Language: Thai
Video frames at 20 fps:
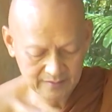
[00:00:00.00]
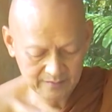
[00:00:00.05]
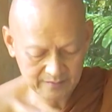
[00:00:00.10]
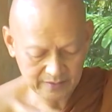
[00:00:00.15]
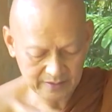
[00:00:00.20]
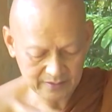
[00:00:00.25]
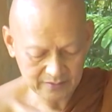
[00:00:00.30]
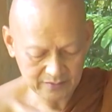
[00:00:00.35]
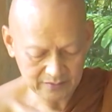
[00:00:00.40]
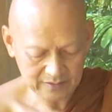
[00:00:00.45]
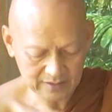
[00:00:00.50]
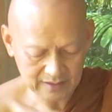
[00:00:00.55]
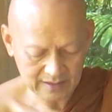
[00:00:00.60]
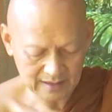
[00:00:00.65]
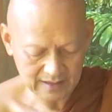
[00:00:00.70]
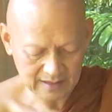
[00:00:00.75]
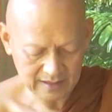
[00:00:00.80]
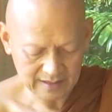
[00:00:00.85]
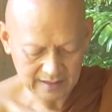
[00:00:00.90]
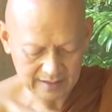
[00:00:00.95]
ภิกขุทั้งห
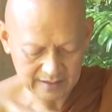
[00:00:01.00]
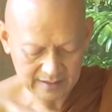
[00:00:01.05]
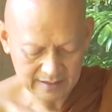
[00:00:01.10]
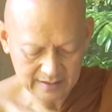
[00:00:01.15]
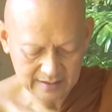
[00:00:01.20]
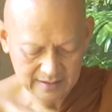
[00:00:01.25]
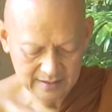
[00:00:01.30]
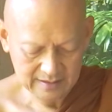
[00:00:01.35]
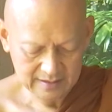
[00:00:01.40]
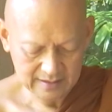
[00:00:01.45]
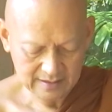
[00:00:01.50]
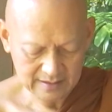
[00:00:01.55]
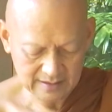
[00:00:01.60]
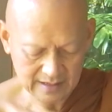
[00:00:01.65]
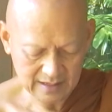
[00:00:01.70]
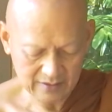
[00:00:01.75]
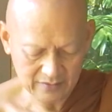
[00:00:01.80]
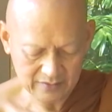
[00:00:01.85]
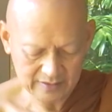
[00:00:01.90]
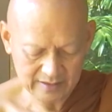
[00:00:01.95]
ลายเห
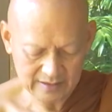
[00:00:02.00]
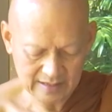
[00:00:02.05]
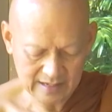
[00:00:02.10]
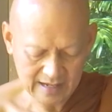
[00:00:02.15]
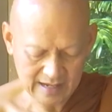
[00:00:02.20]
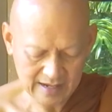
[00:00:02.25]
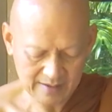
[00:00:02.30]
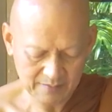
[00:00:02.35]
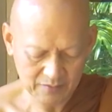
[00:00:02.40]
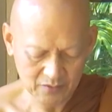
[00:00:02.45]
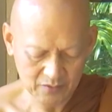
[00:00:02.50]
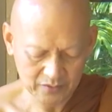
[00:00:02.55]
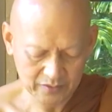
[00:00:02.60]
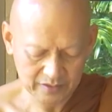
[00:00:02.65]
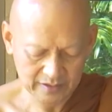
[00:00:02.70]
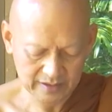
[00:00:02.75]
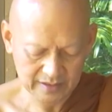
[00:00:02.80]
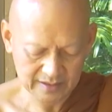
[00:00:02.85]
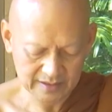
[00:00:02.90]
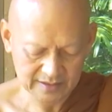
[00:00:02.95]
ล่านี้แลบุรุษ
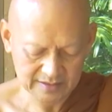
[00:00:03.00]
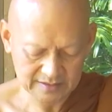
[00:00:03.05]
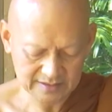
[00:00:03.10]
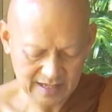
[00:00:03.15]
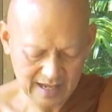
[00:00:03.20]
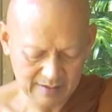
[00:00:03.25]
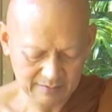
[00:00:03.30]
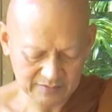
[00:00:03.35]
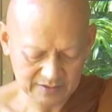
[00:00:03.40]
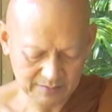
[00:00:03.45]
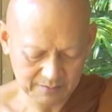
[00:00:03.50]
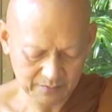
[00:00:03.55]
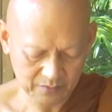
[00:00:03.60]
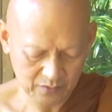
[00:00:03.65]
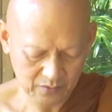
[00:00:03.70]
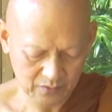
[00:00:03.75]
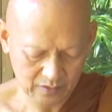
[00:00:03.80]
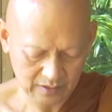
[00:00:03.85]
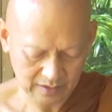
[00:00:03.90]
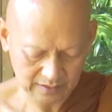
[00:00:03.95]
ดี3 จำพวก